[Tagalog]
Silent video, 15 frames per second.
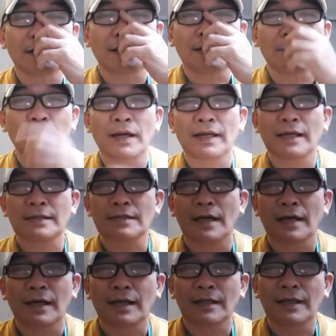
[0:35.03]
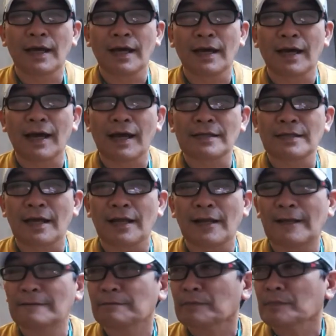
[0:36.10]
labag yan sa kagandahan asal.
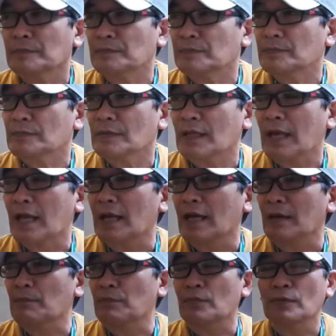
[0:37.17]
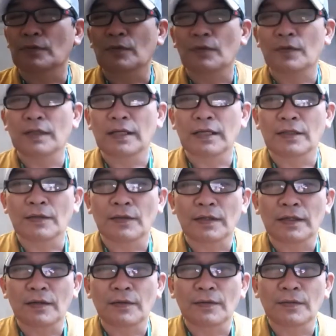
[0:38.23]
Kaya lang ang punto ko dito,
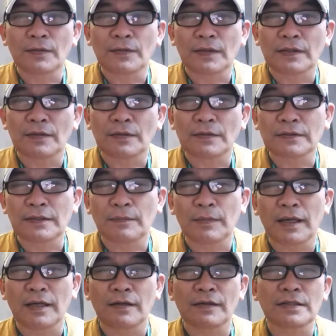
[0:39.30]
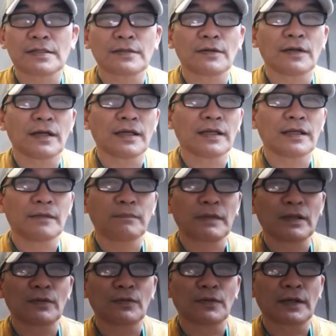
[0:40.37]
ikaw, itong si Mayoris ko ay
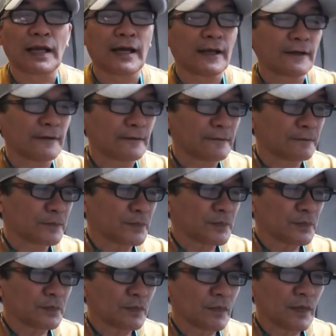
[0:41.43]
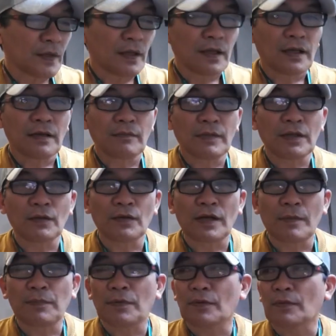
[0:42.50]
minura, no?
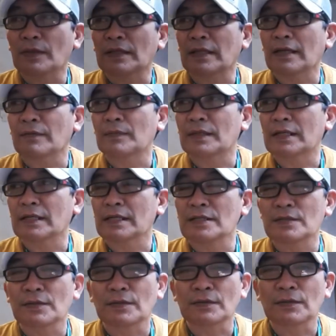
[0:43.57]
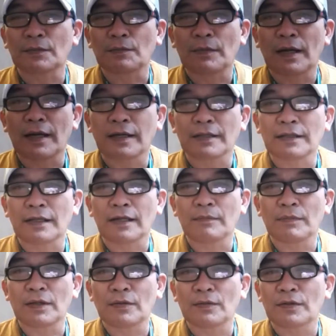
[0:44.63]
Minura for whatever reason kung bakit nila
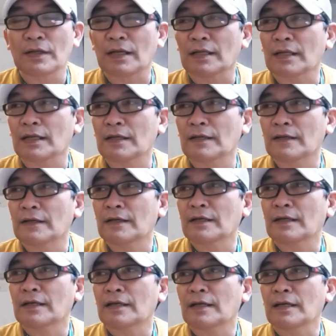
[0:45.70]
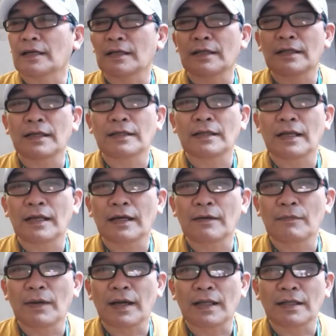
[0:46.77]
minura ay hindi talaga
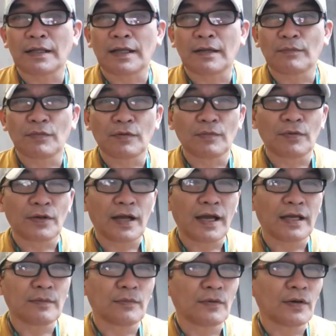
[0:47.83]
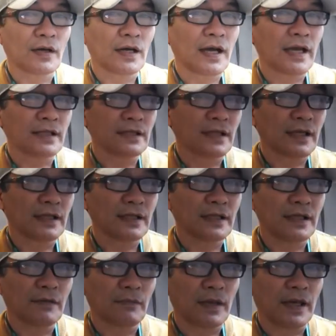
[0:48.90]
maganda na mumurahin mo kahit na
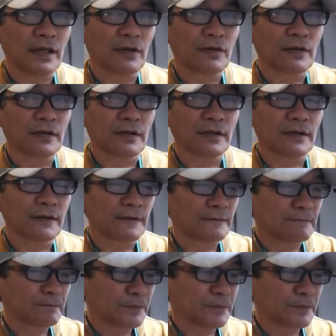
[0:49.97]
hindi mayor, no?